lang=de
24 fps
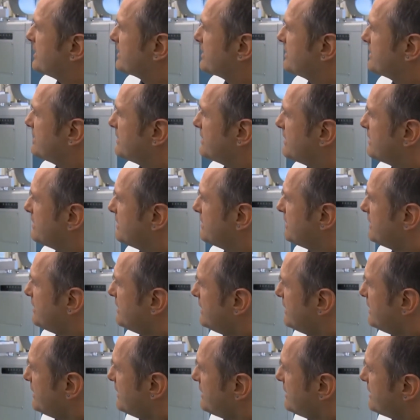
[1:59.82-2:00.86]
zeigte
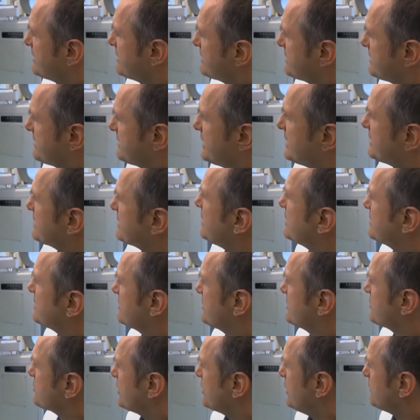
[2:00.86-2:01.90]
sehr
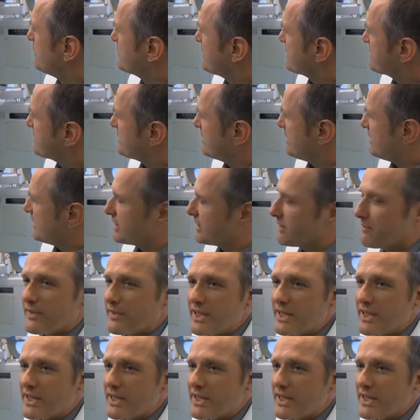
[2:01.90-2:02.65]
drastisch auf, dass da